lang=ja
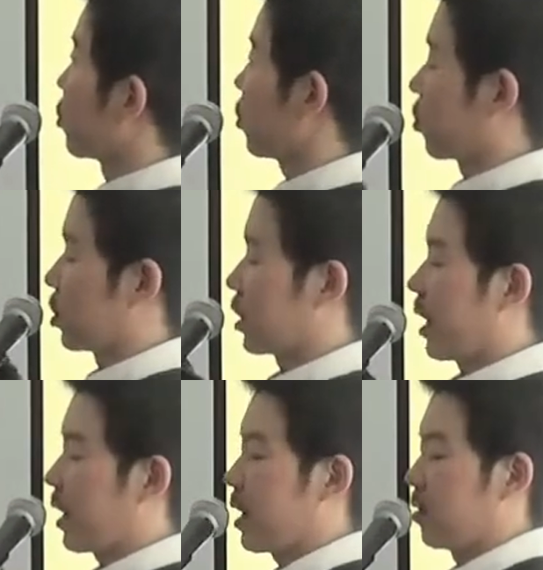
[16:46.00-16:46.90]
ちょっと
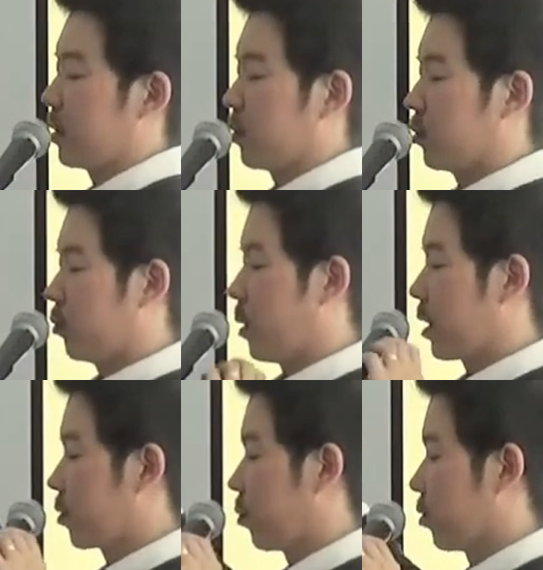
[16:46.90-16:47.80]
違いがあるなと分
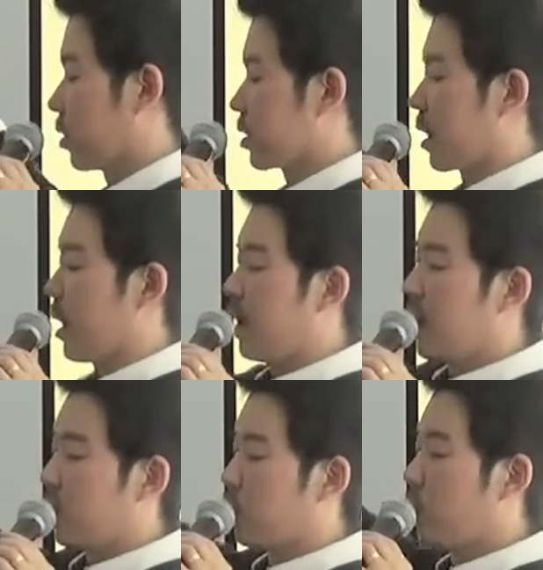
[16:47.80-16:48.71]
かると思うんですが、
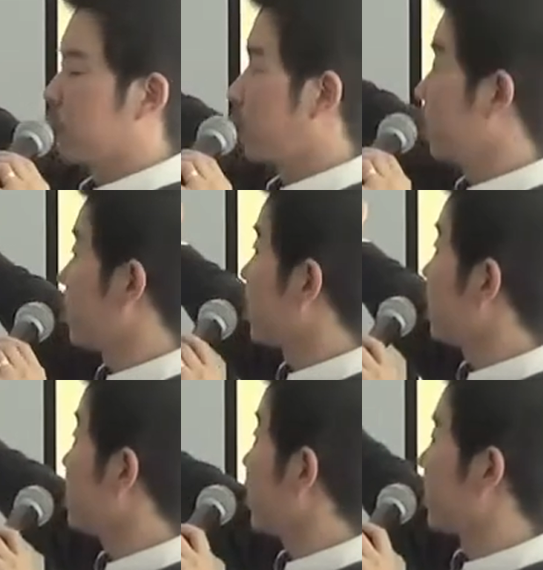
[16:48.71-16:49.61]
これもともと
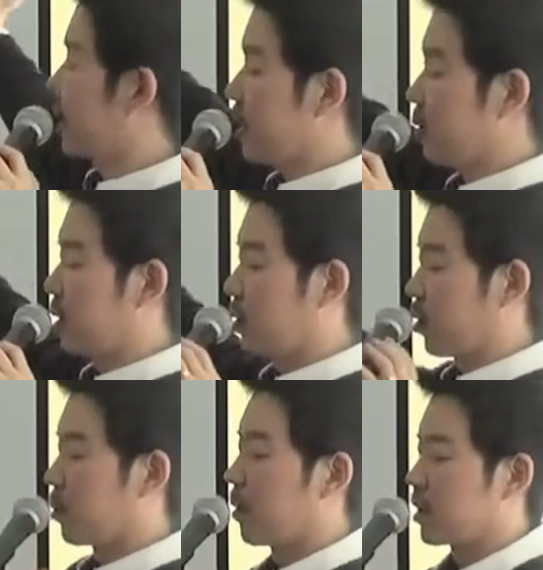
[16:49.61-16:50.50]
ギリシャ語の言語など
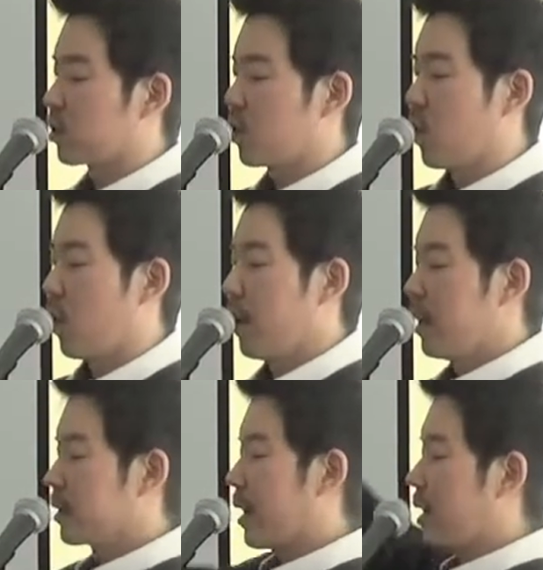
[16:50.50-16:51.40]
で見ますと、
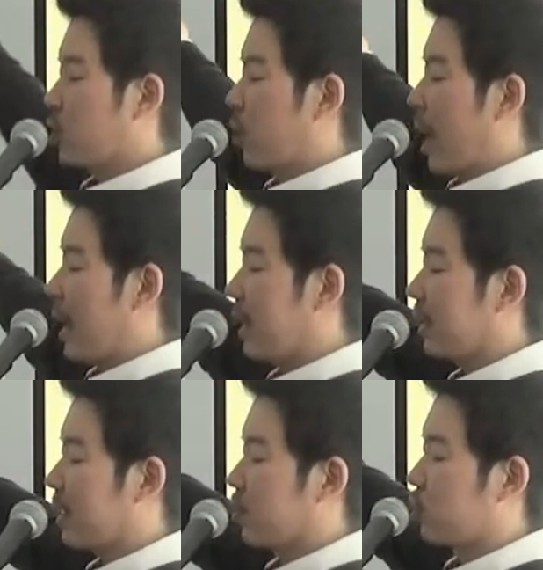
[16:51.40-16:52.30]
最初のあな
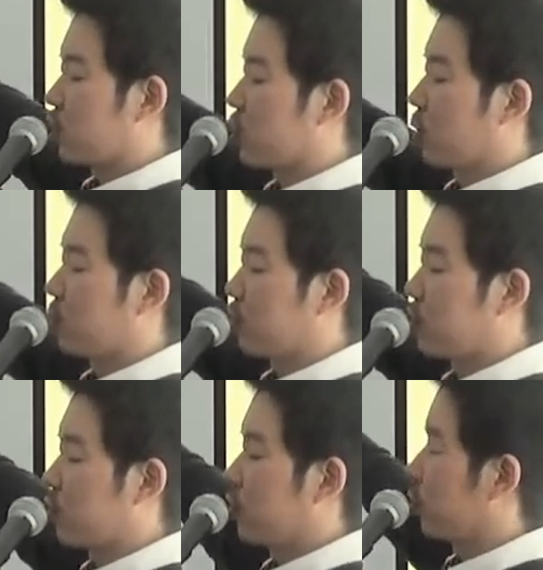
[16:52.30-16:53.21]
たのしようと
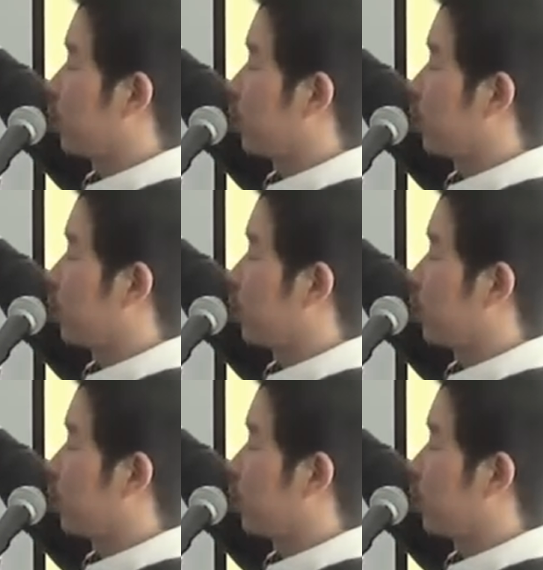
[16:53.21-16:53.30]
する